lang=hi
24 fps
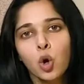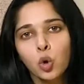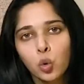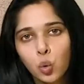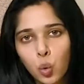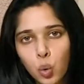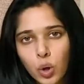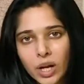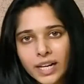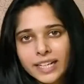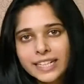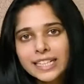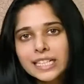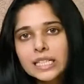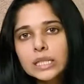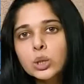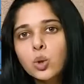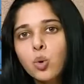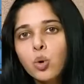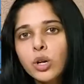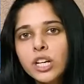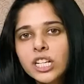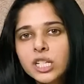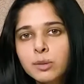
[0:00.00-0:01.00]
गूगल की
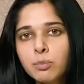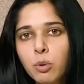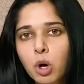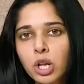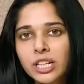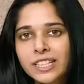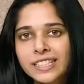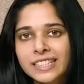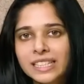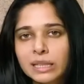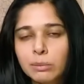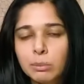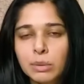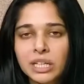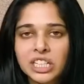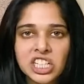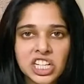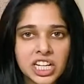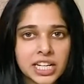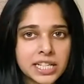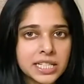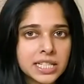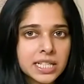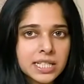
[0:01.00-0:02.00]
स्टोरेज पॉलिसी में
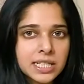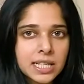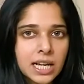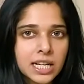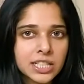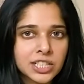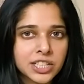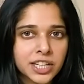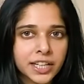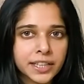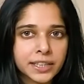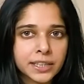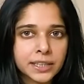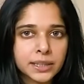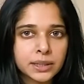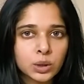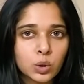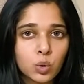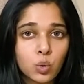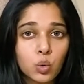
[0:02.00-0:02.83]
चेंजेस आ जाएंगे